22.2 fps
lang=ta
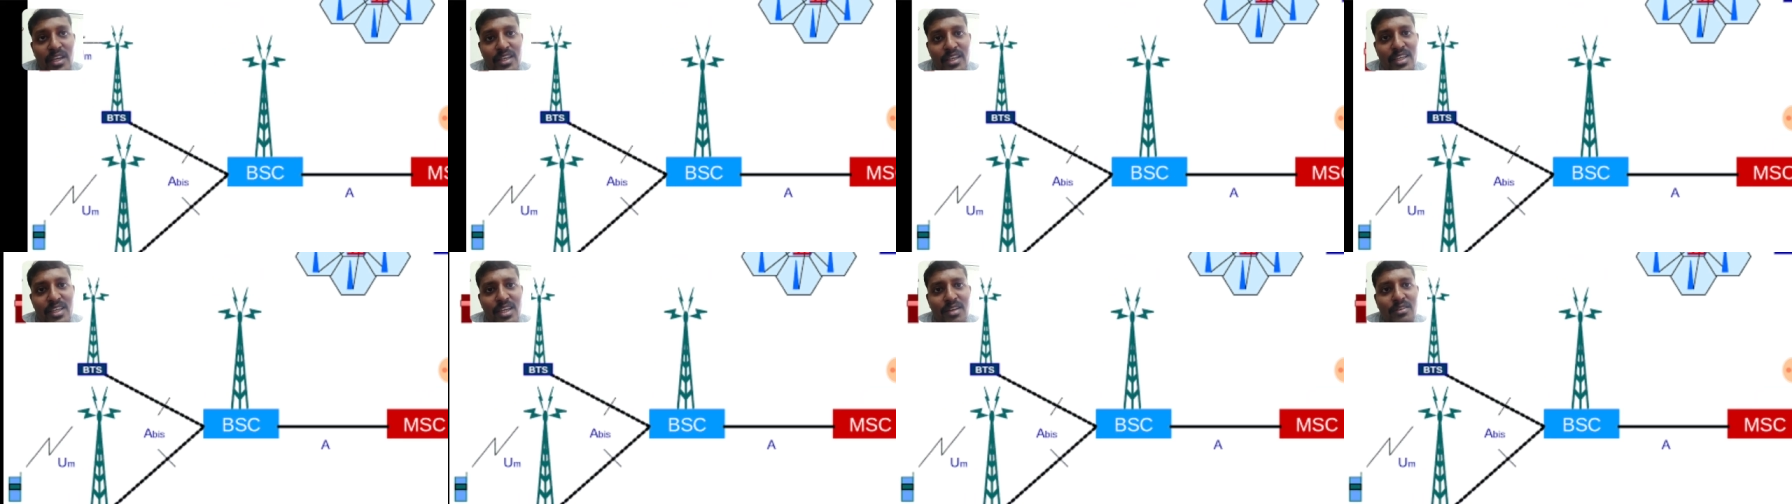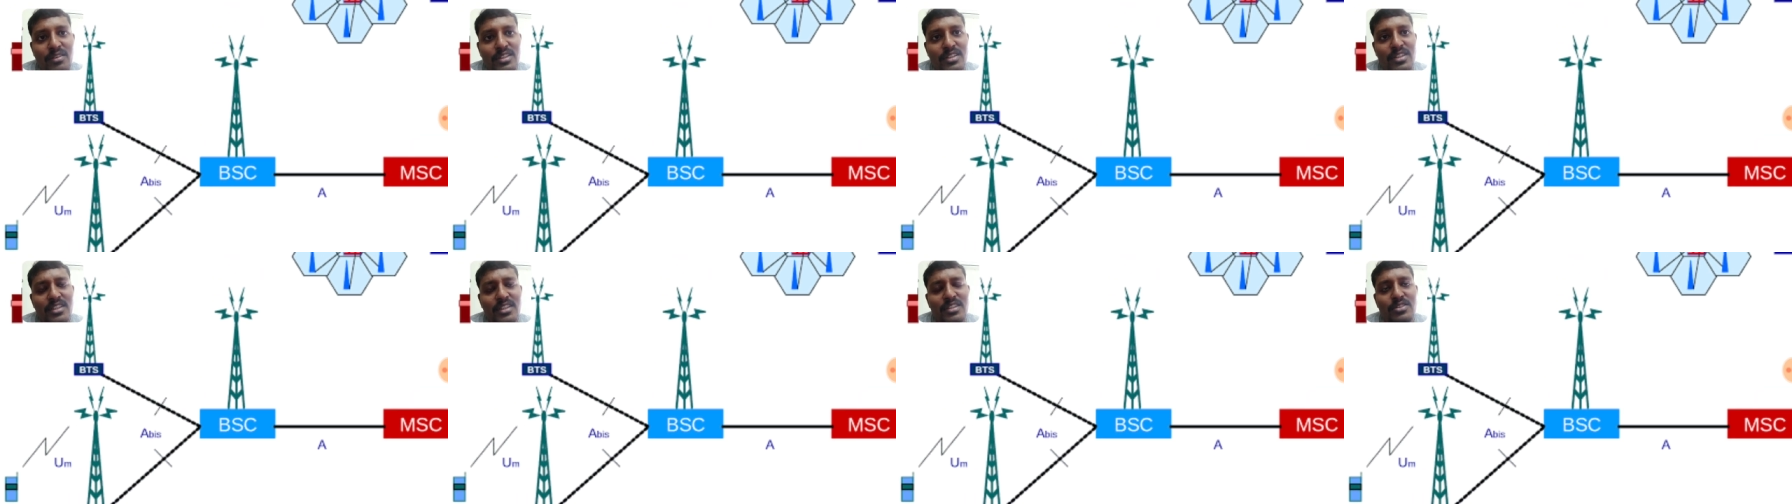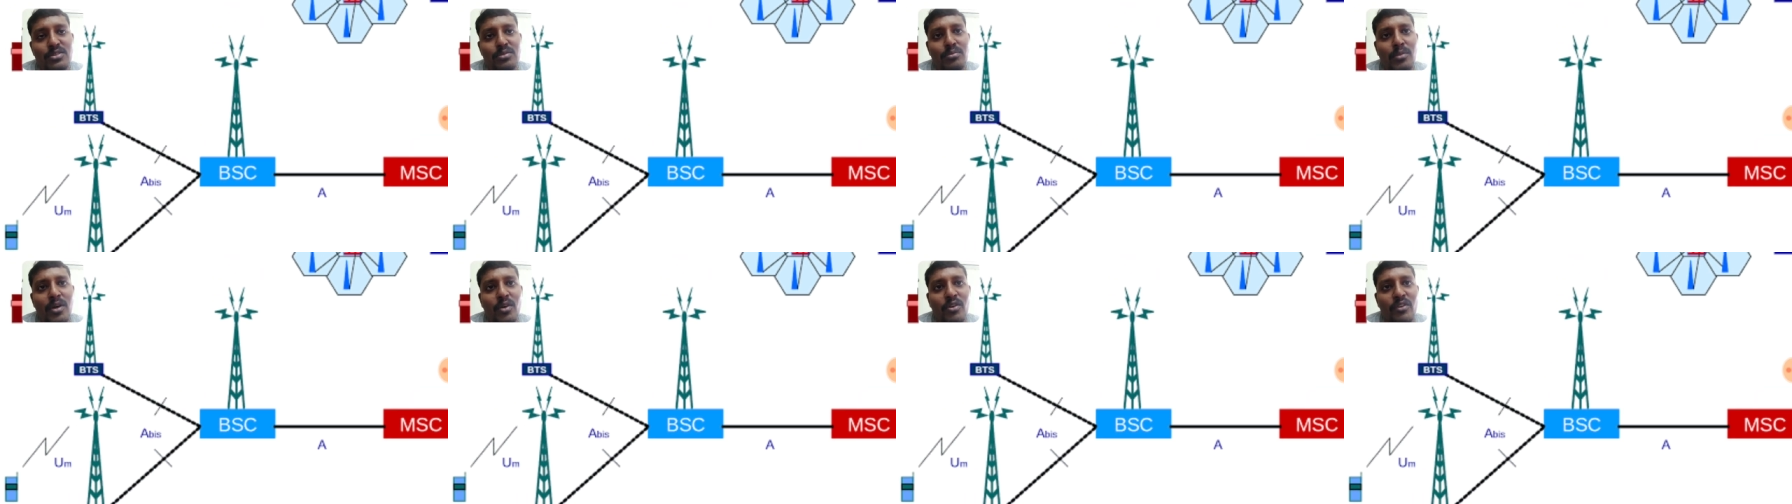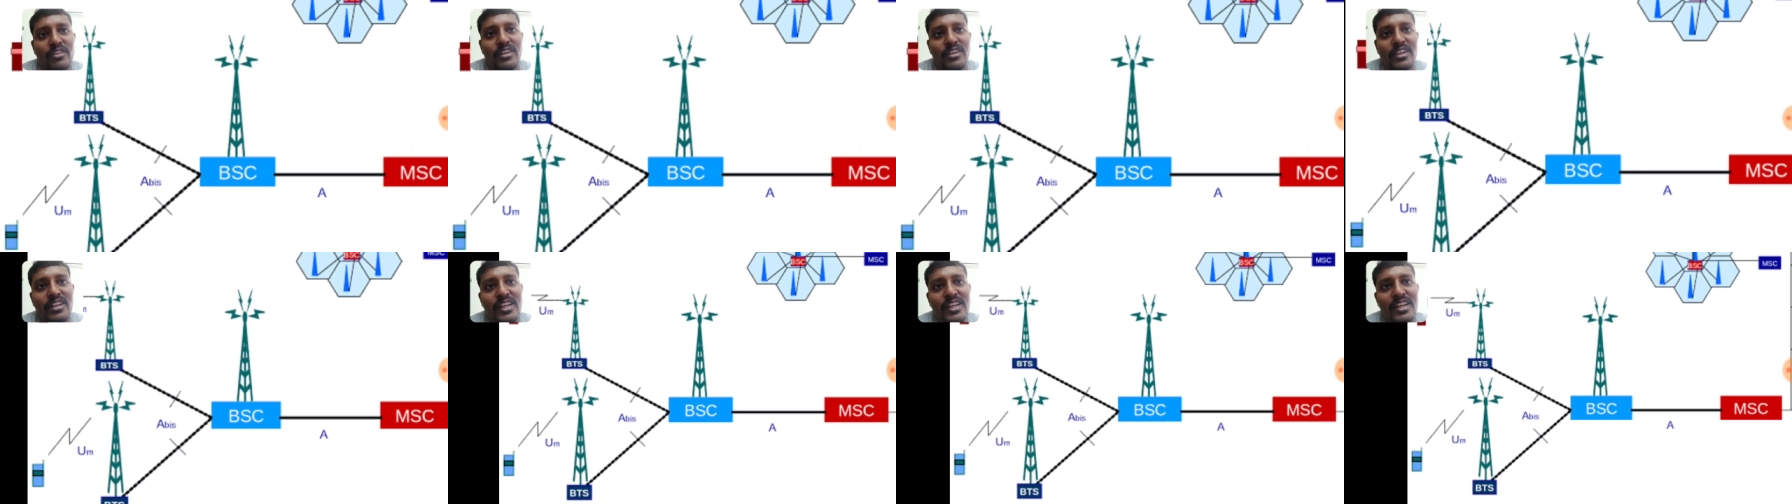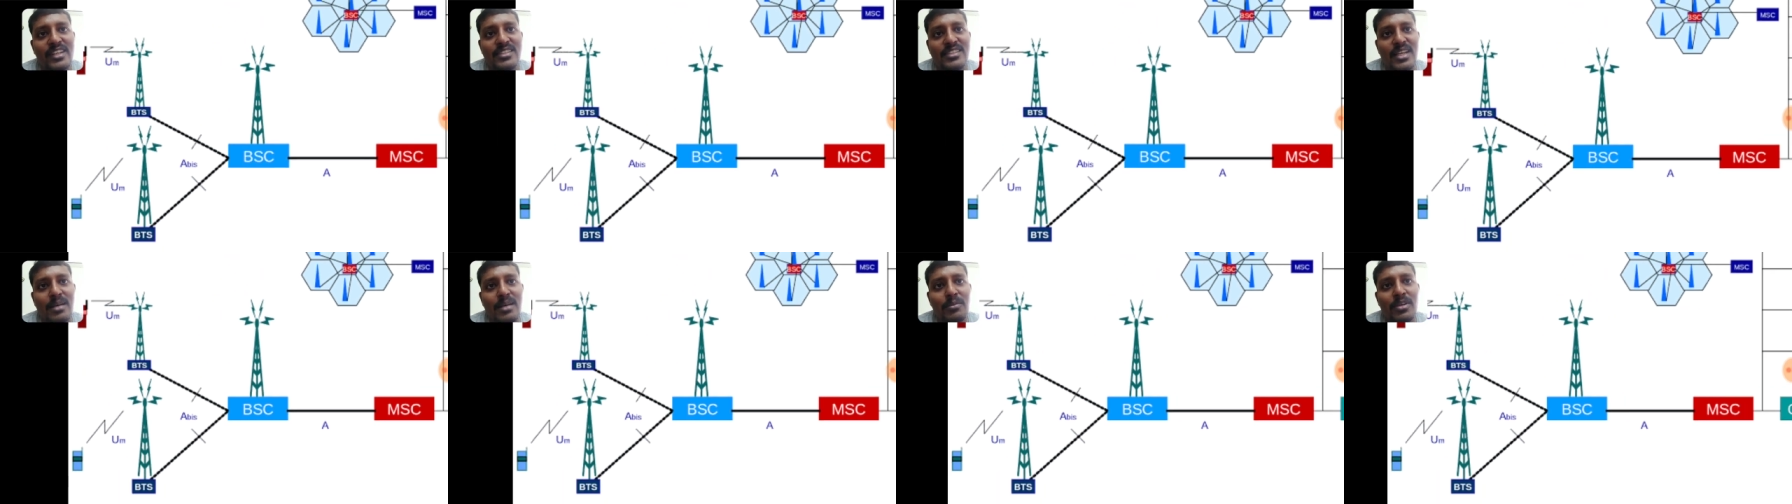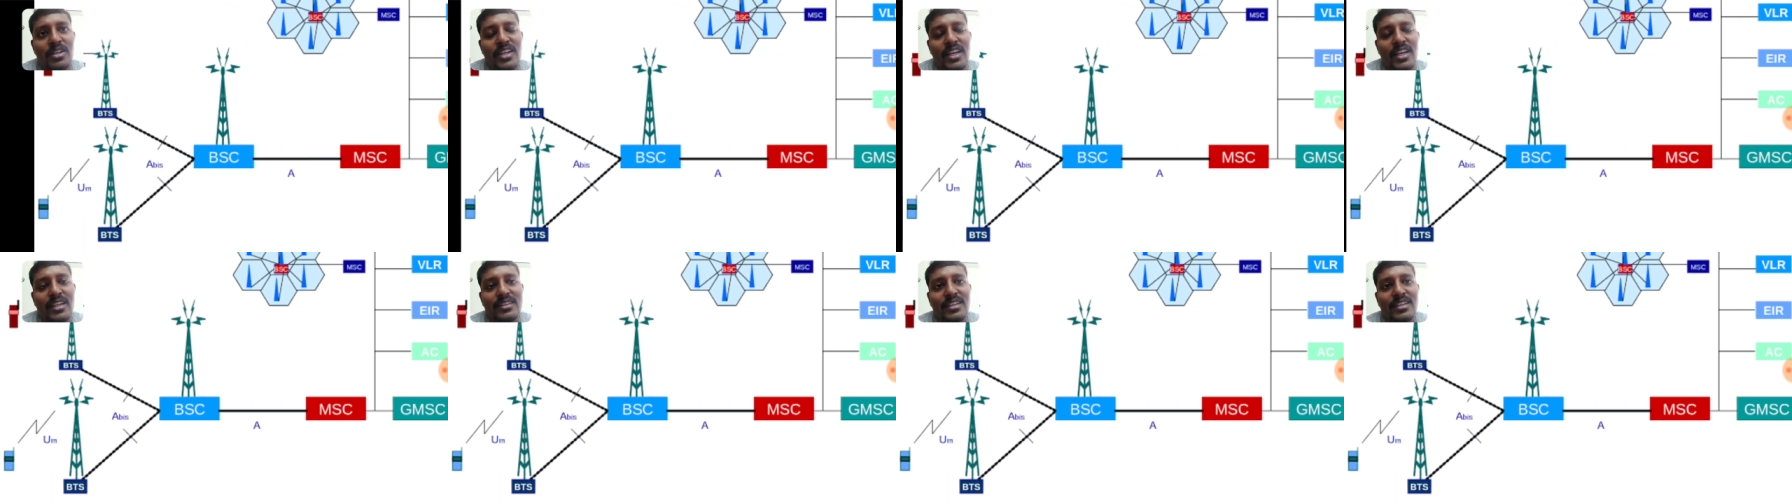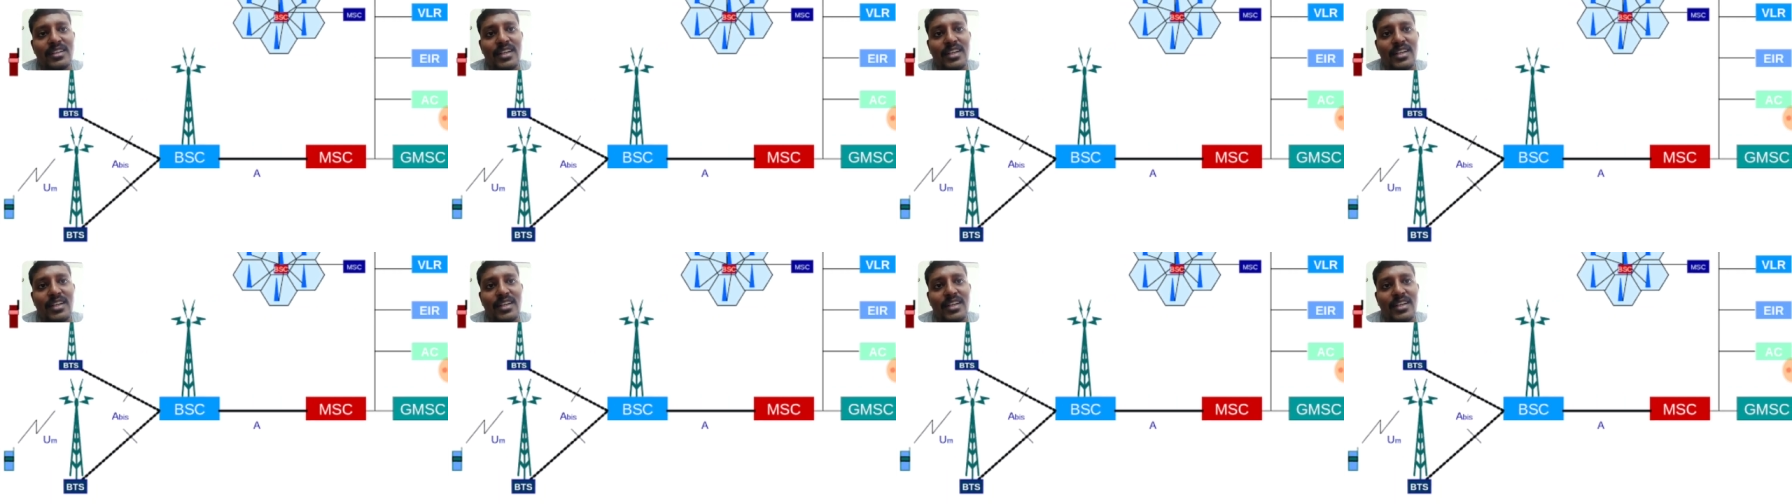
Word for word: இங்கே வந்துட்டு சும்மா ஒரு ஃபார் எக்ஸாம்பிளுக்கு எத்தனை